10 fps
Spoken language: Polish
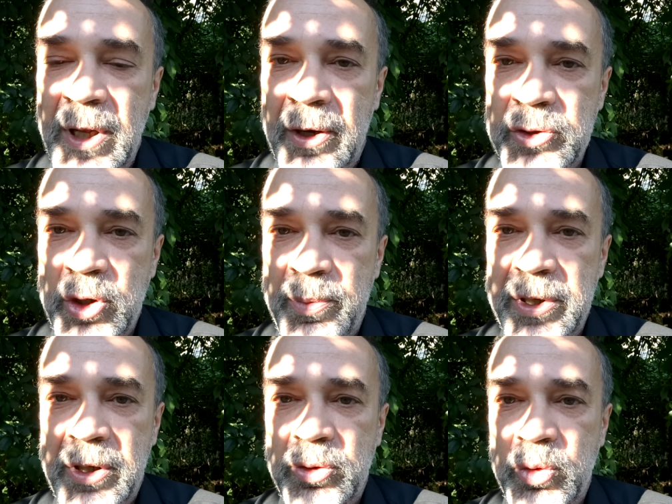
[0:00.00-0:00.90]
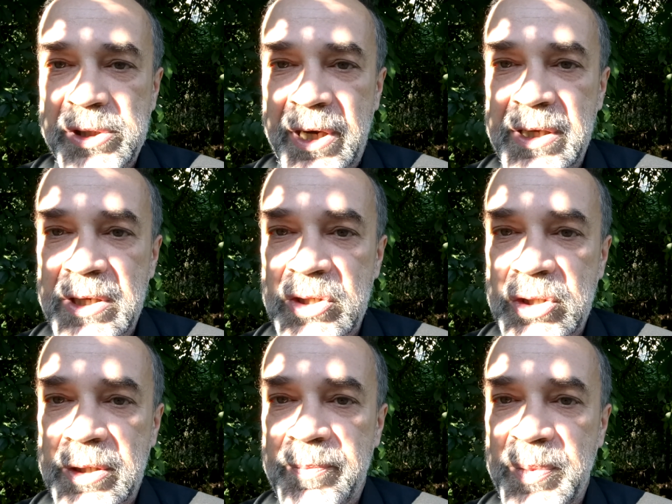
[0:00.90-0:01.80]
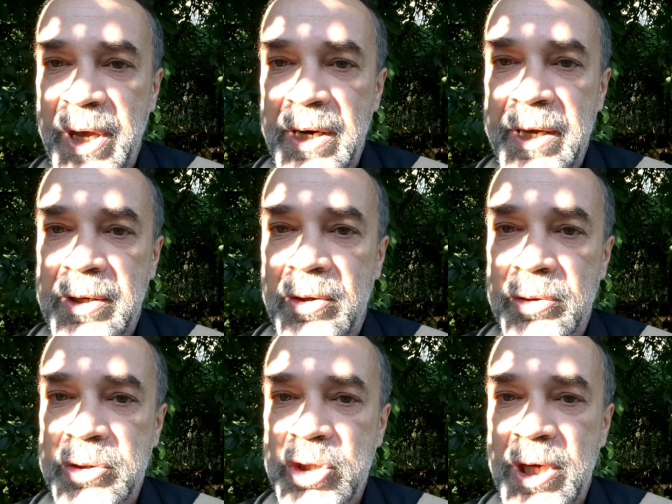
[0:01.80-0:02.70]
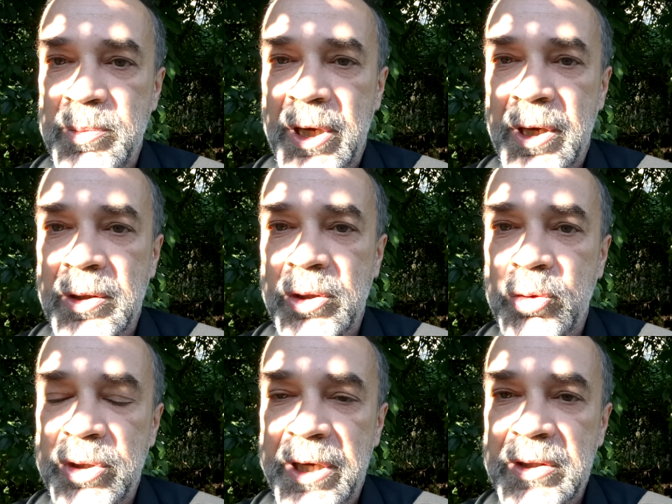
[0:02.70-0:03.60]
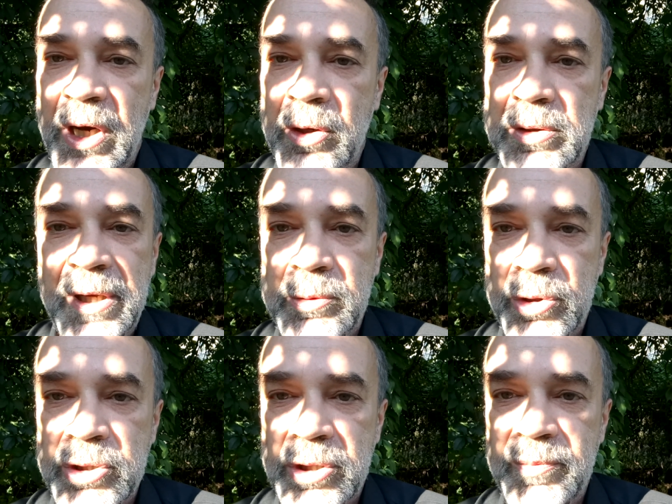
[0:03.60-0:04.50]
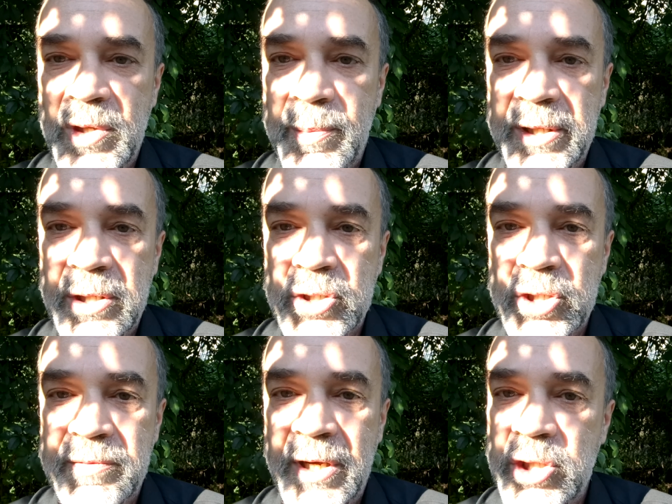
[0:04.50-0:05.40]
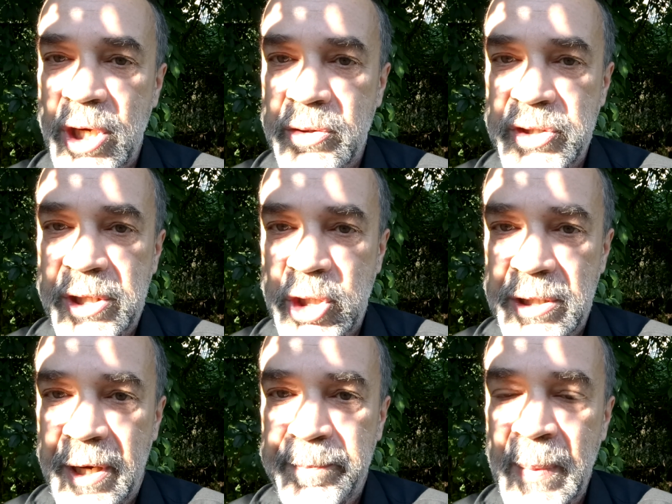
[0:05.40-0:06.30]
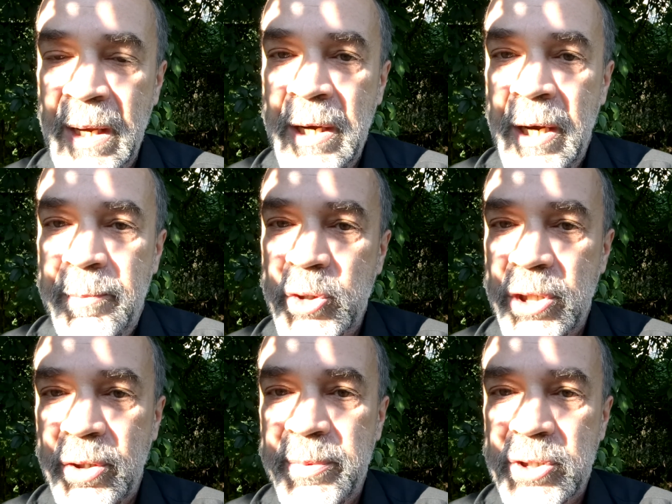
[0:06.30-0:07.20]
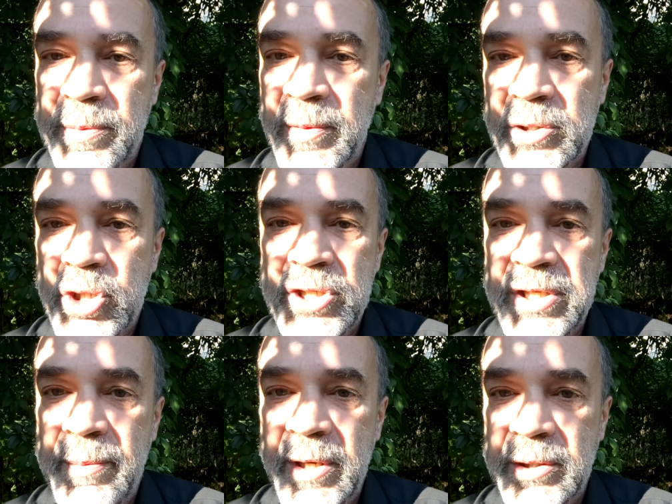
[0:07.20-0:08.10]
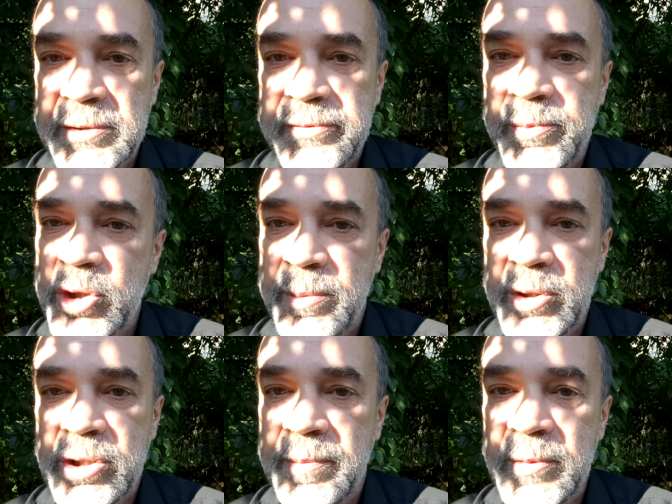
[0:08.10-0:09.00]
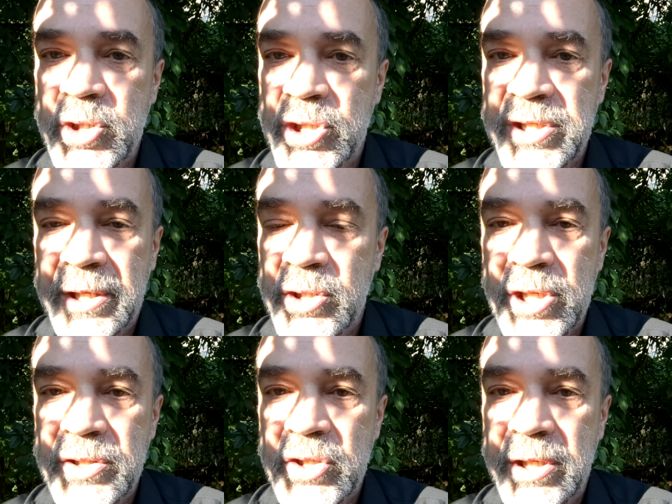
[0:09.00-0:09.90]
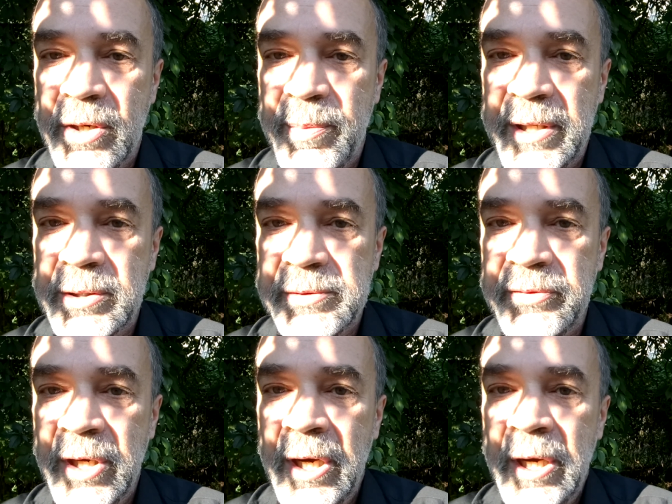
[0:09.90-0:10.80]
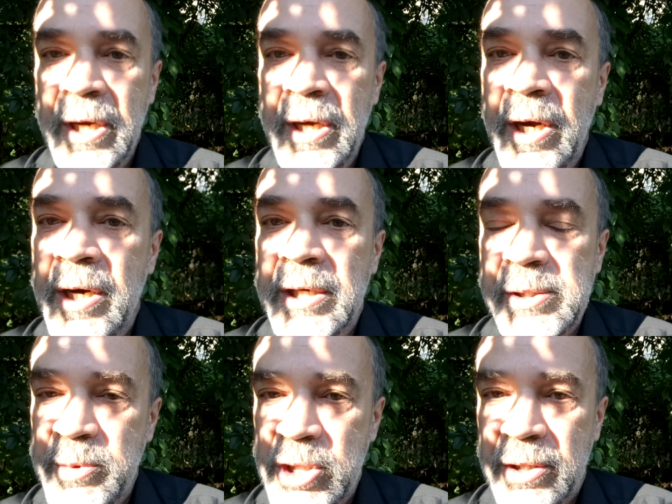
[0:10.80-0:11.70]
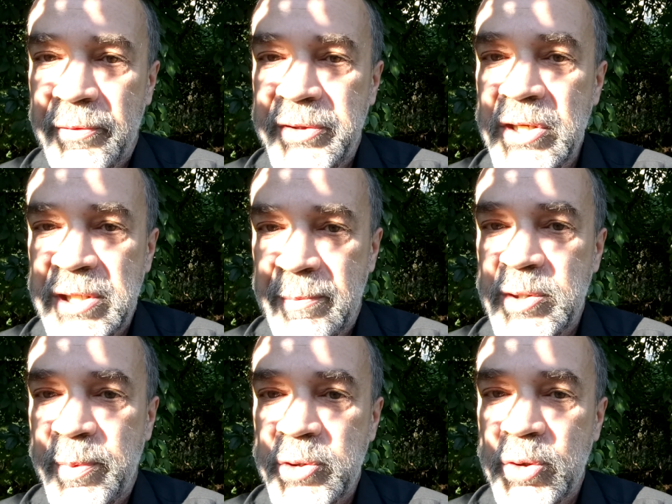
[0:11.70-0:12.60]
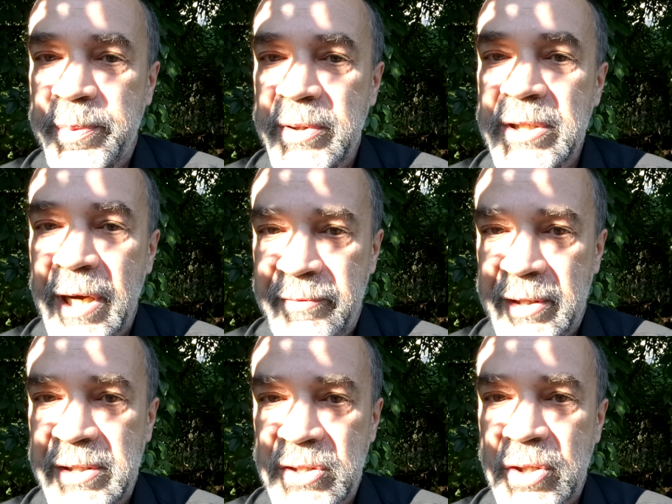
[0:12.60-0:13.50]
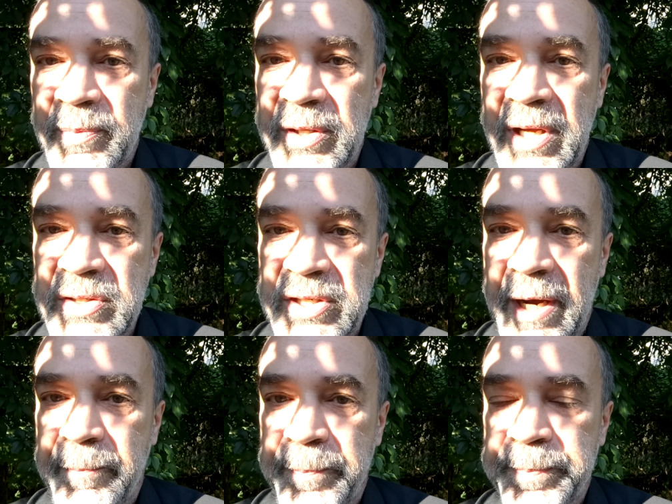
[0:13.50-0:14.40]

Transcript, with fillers: dla osoby, która jest daleko od ciebie i tutaj ta odległość nie ma też większego znaczenia. Może to być 300 metrów, może być 300 tysięcy kilometrów. Robi się to w ten sam sposób i efekt jest ten sam.